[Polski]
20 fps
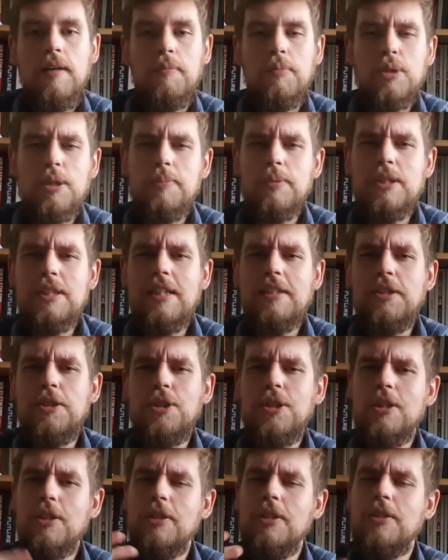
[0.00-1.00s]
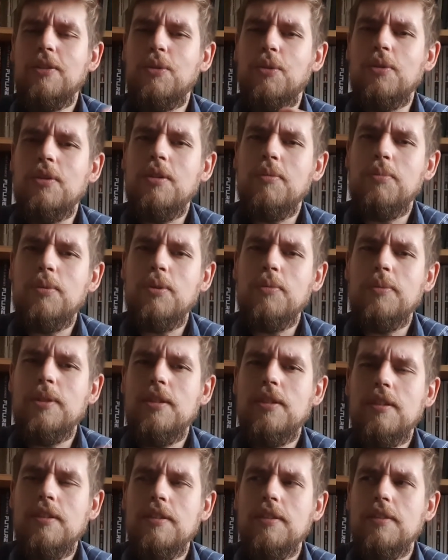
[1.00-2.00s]
Muszę przyznać, że trochę trudno było mi
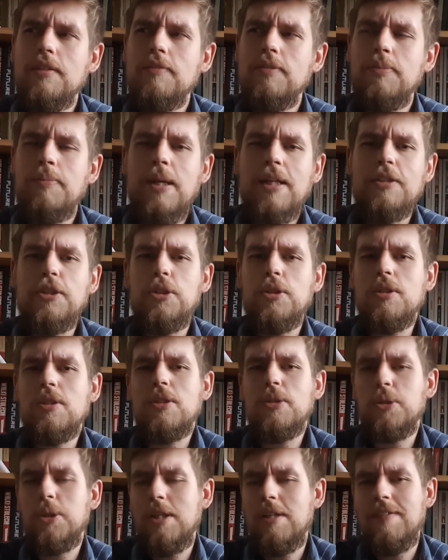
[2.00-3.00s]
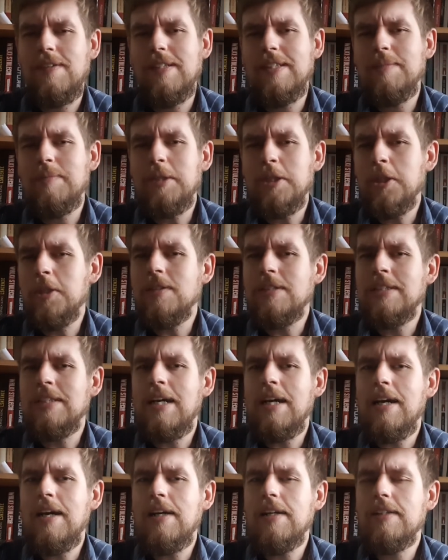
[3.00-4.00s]
e, wybrać rozczarowanie
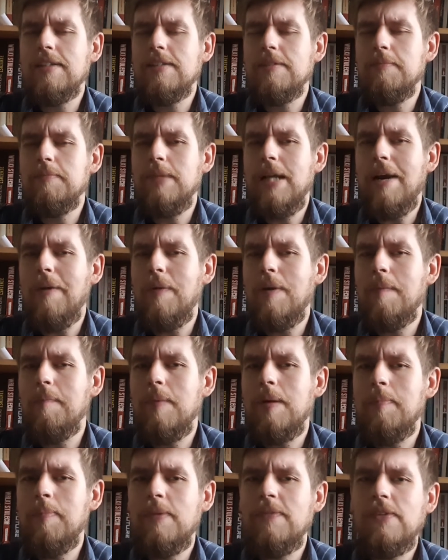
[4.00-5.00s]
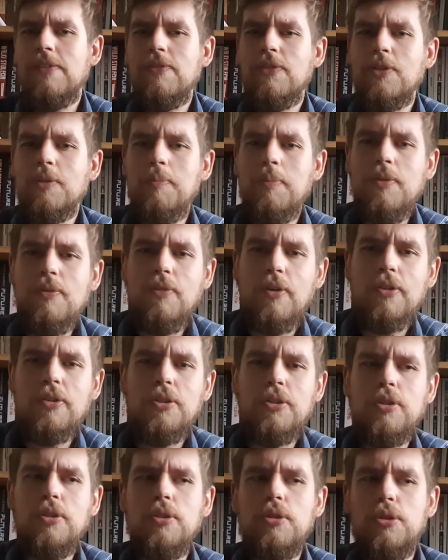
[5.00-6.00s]
miesiąca. E, miałem pewne
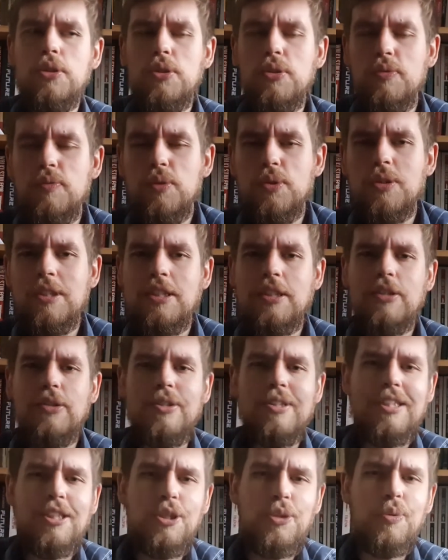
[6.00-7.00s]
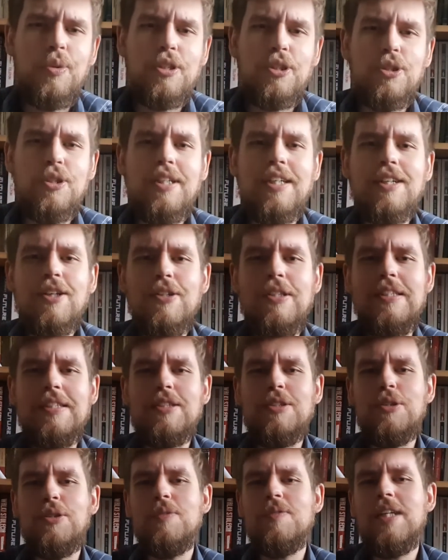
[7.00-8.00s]
wątpliwości, czy tu wrzucać kogoś na siłę, czy nie. I koniec
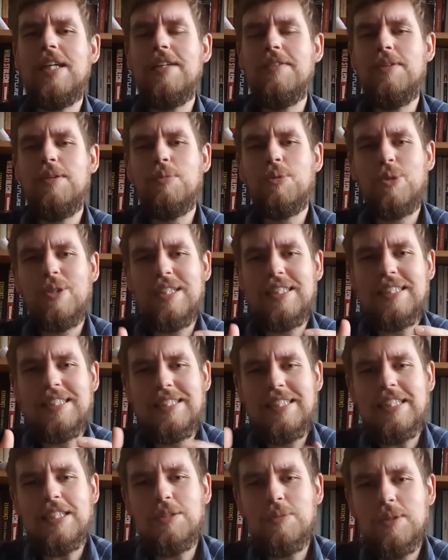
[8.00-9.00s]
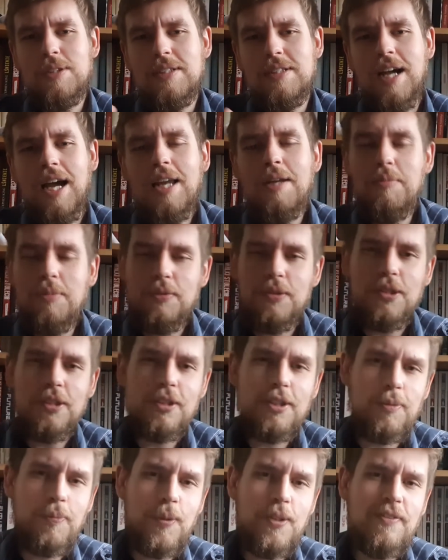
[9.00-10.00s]
końców daje film, który jest niezły, ale mimo
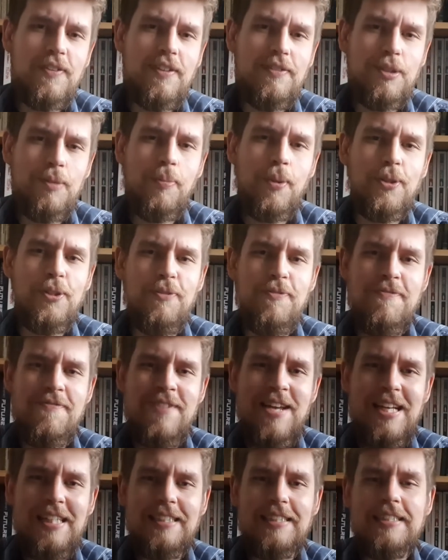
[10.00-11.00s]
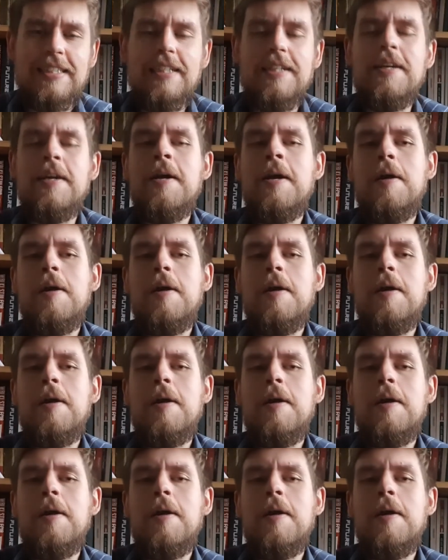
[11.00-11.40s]
wszystko spodziewałem się po nim więcej.